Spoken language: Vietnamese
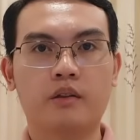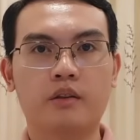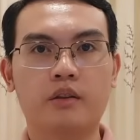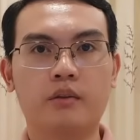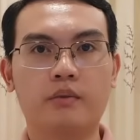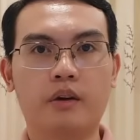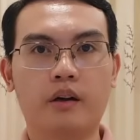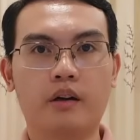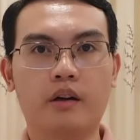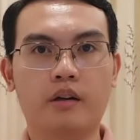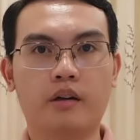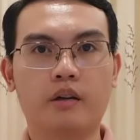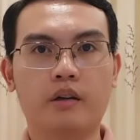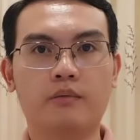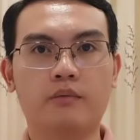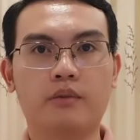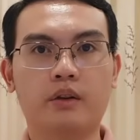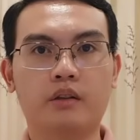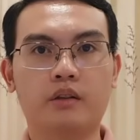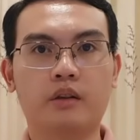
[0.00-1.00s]
Như vậy là
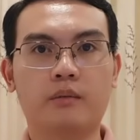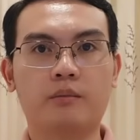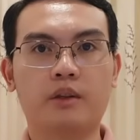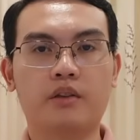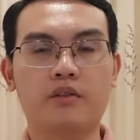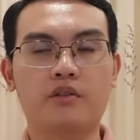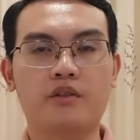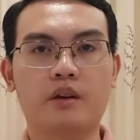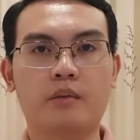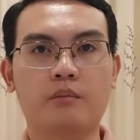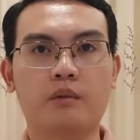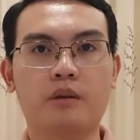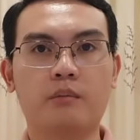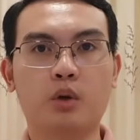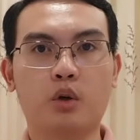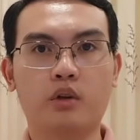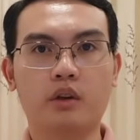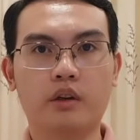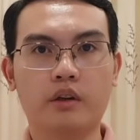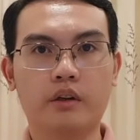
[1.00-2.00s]
kênh vừa thông tin xong đến
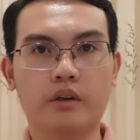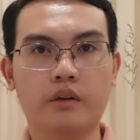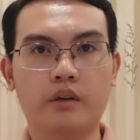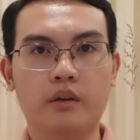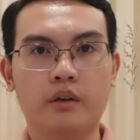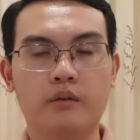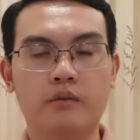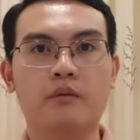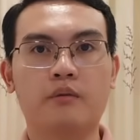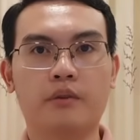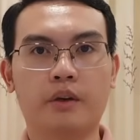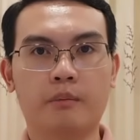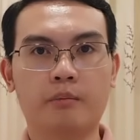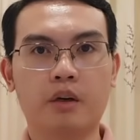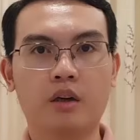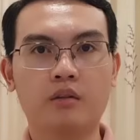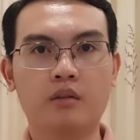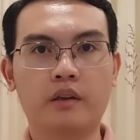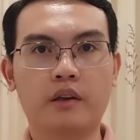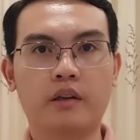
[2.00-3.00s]
mọi người về
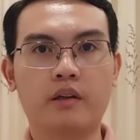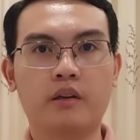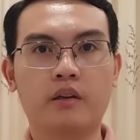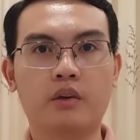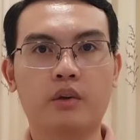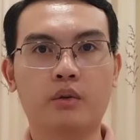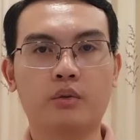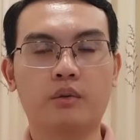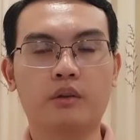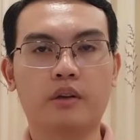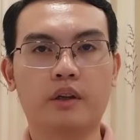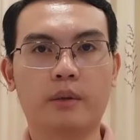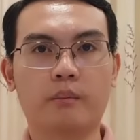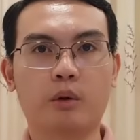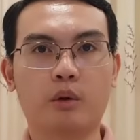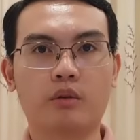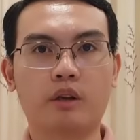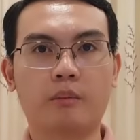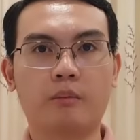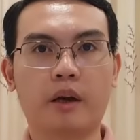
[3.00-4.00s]
mức tăng lương hưu từ ngày
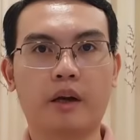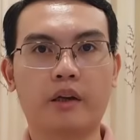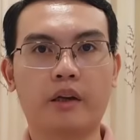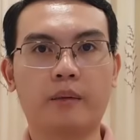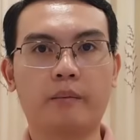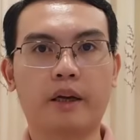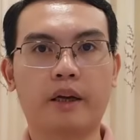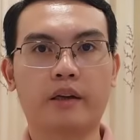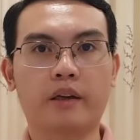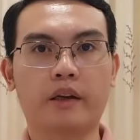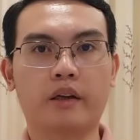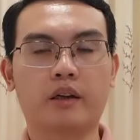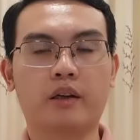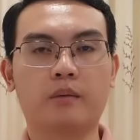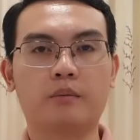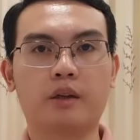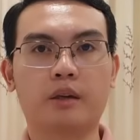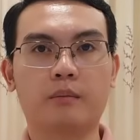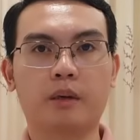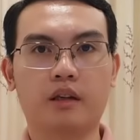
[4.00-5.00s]
1 tháng 7 năm
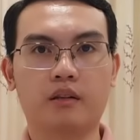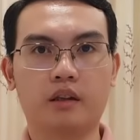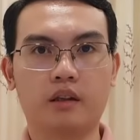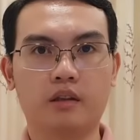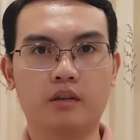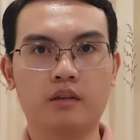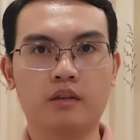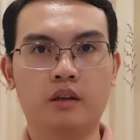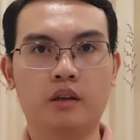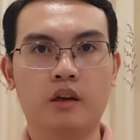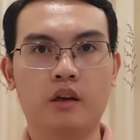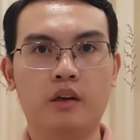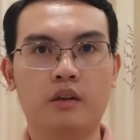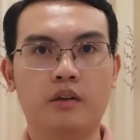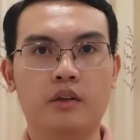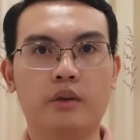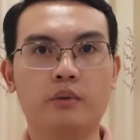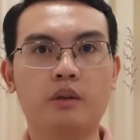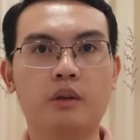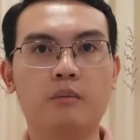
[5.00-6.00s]
2024.
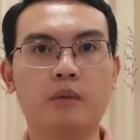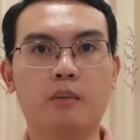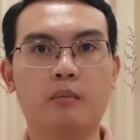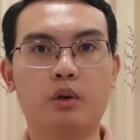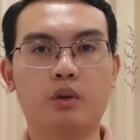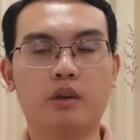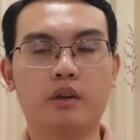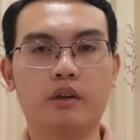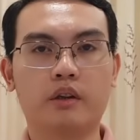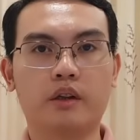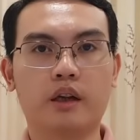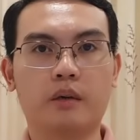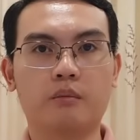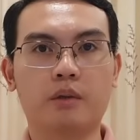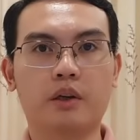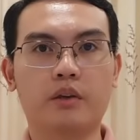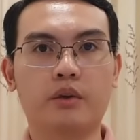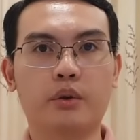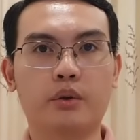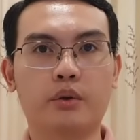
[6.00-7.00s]
Nếu như mà mọi người cảm
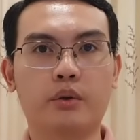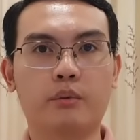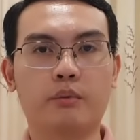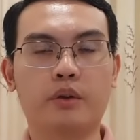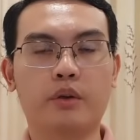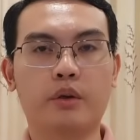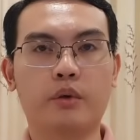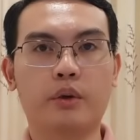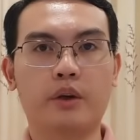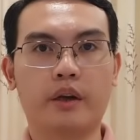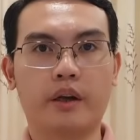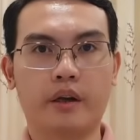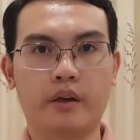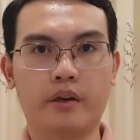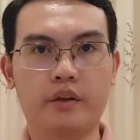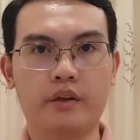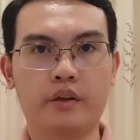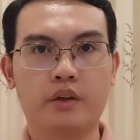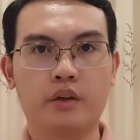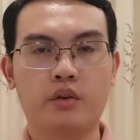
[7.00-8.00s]
thấy nội dung video này
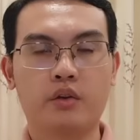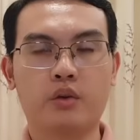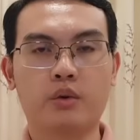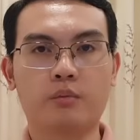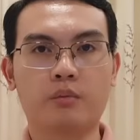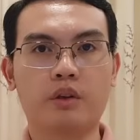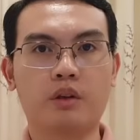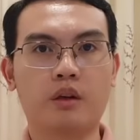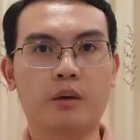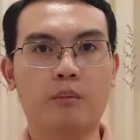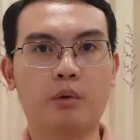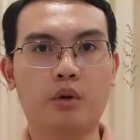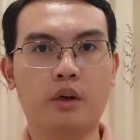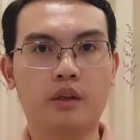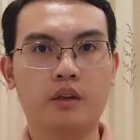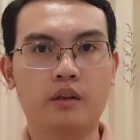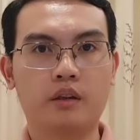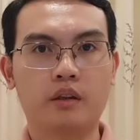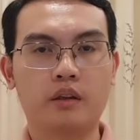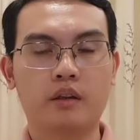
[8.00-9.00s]
hay cũng như là bổ
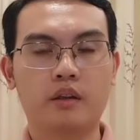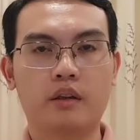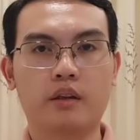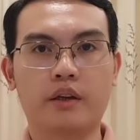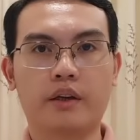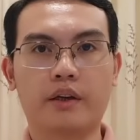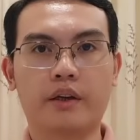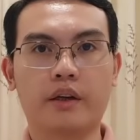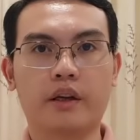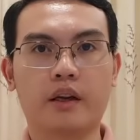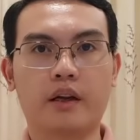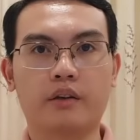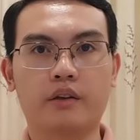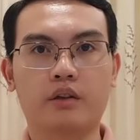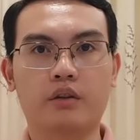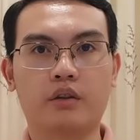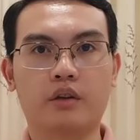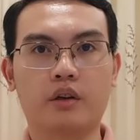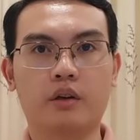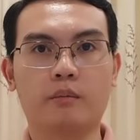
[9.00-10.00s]
ích thì hãy để lại
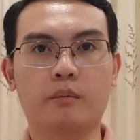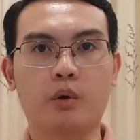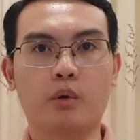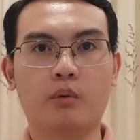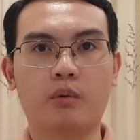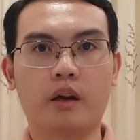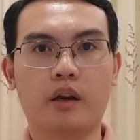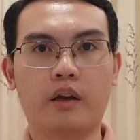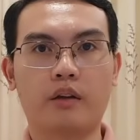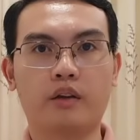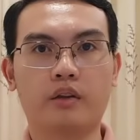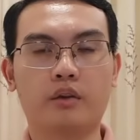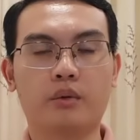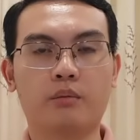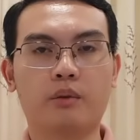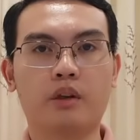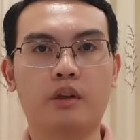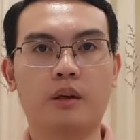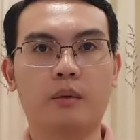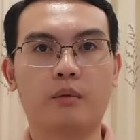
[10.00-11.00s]
cho kênh một like
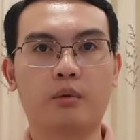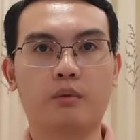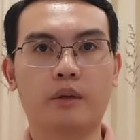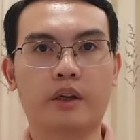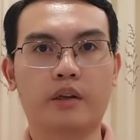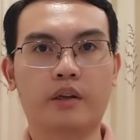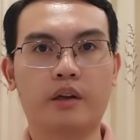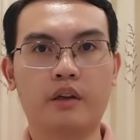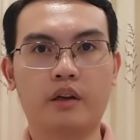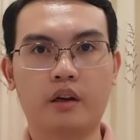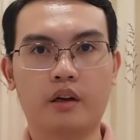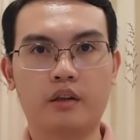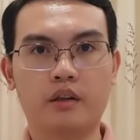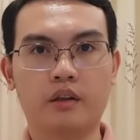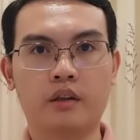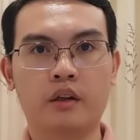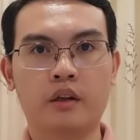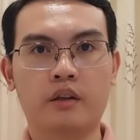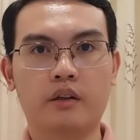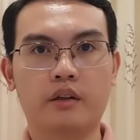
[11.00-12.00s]
cũng như là một đăng ký kênh
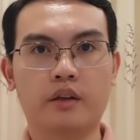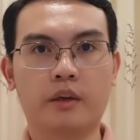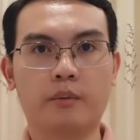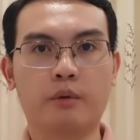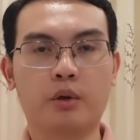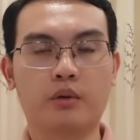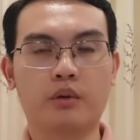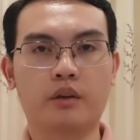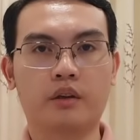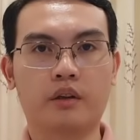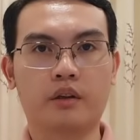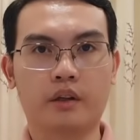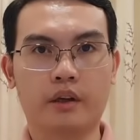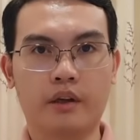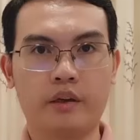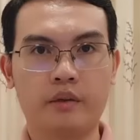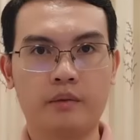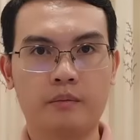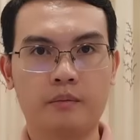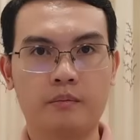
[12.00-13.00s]
để ủng hộ cho kênh
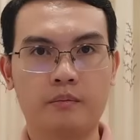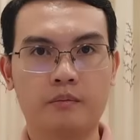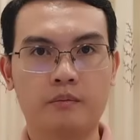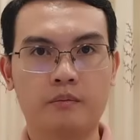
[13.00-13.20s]
nhé.